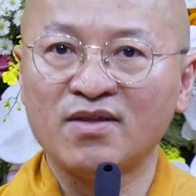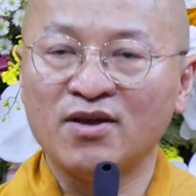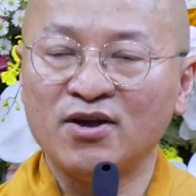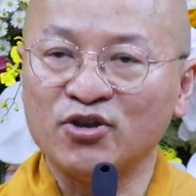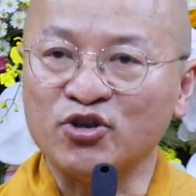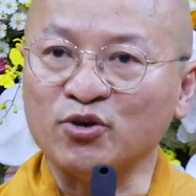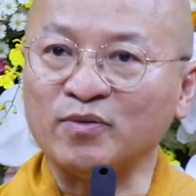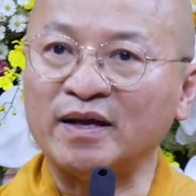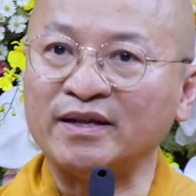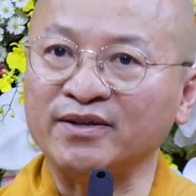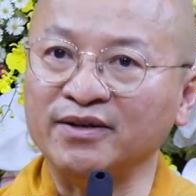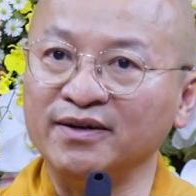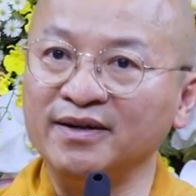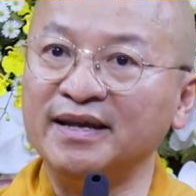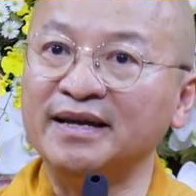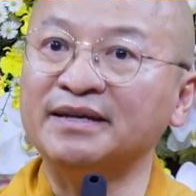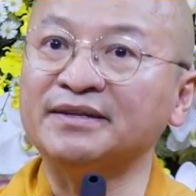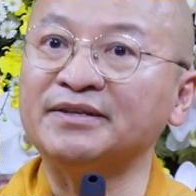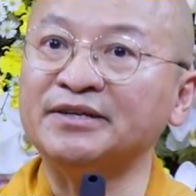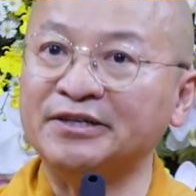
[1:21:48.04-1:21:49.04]
Chúng ta thử
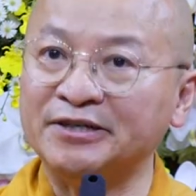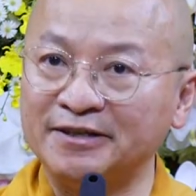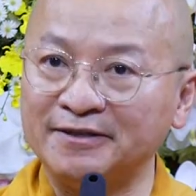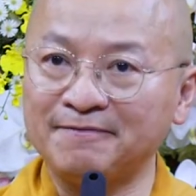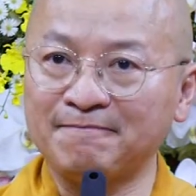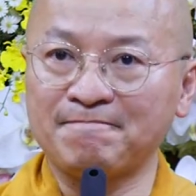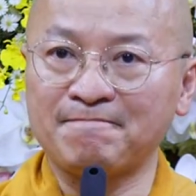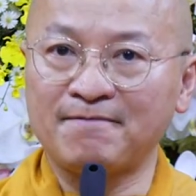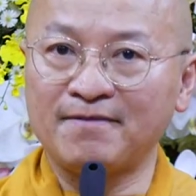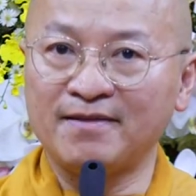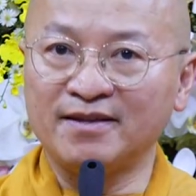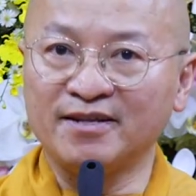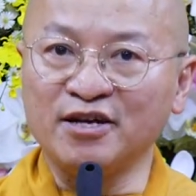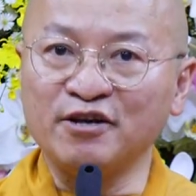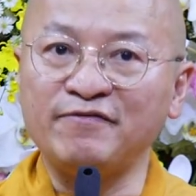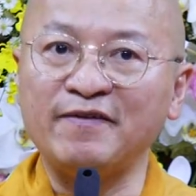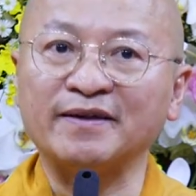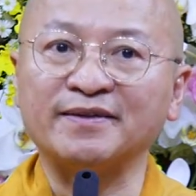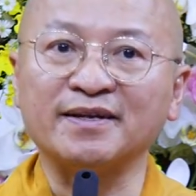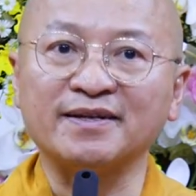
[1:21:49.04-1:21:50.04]
liên tưởng Đức
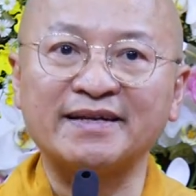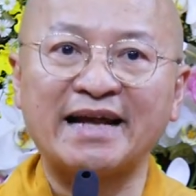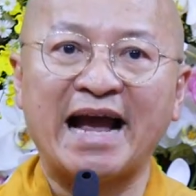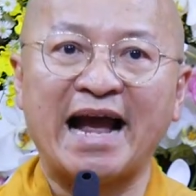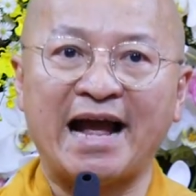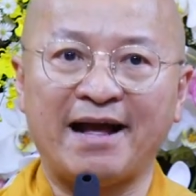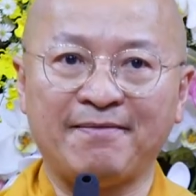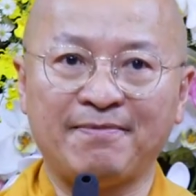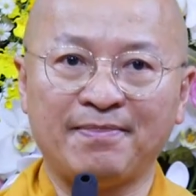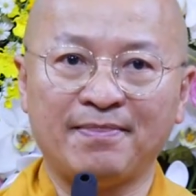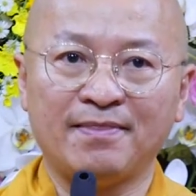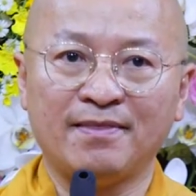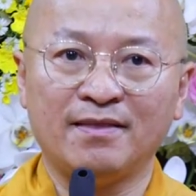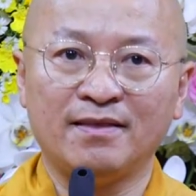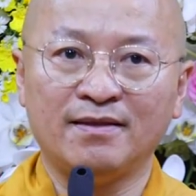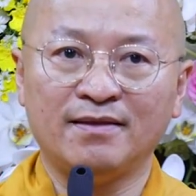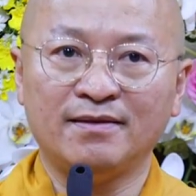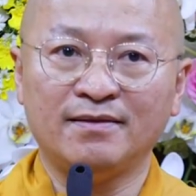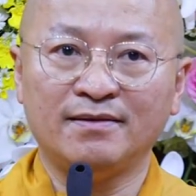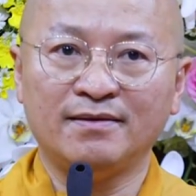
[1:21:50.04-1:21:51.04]
Phật Thích Ca
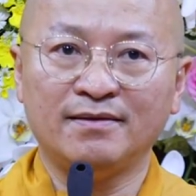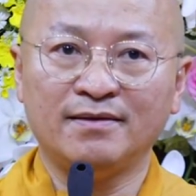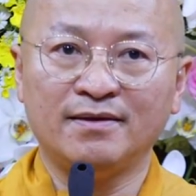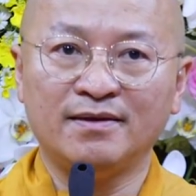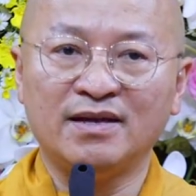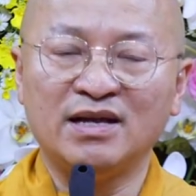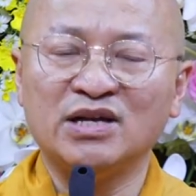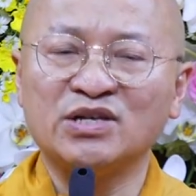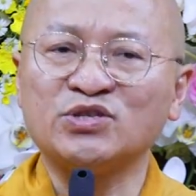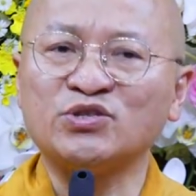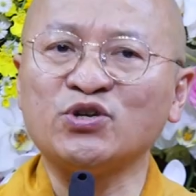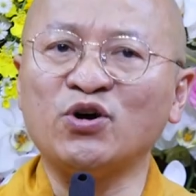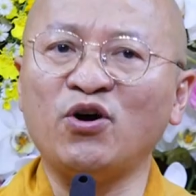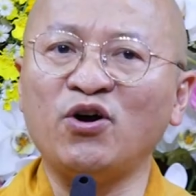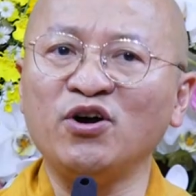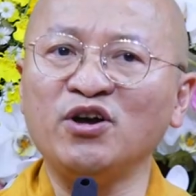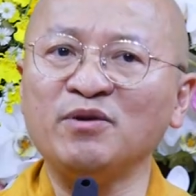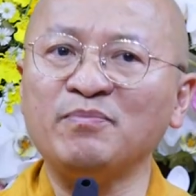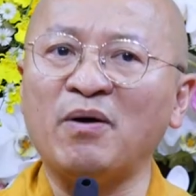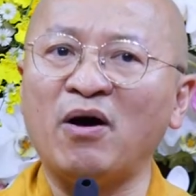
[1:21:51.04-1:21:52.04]

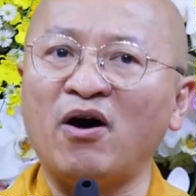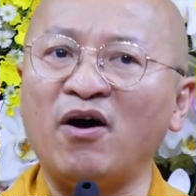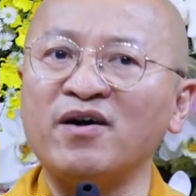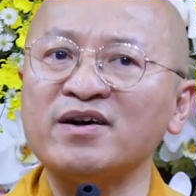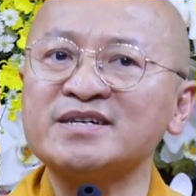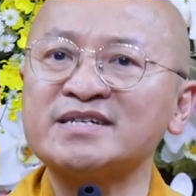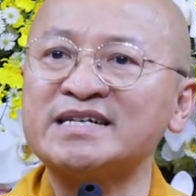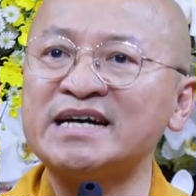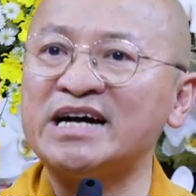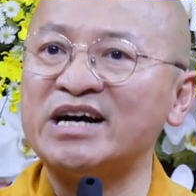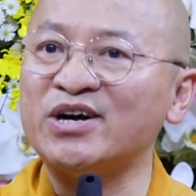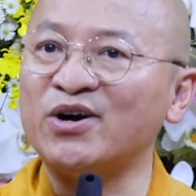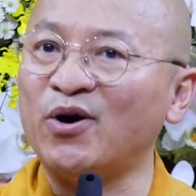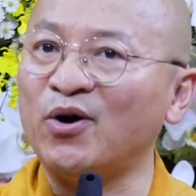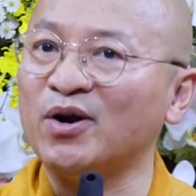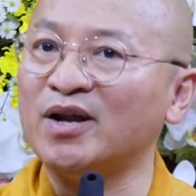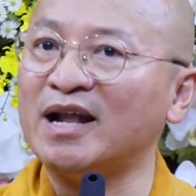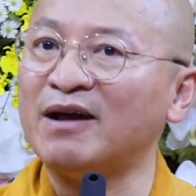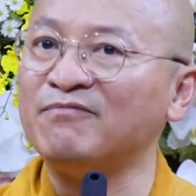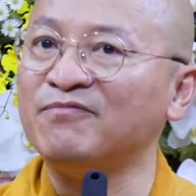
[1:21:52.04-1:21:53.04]
chối bỏ cơ
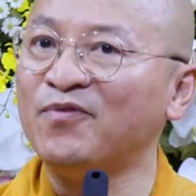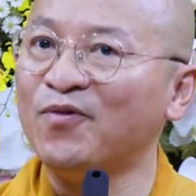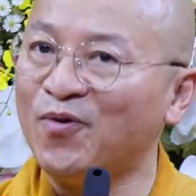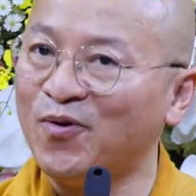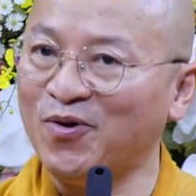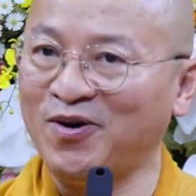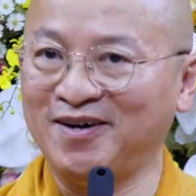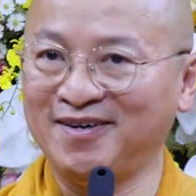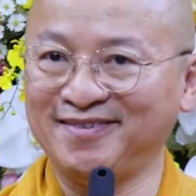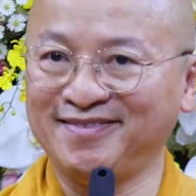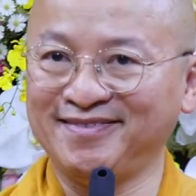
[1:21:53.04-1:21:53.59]
hội làm vua,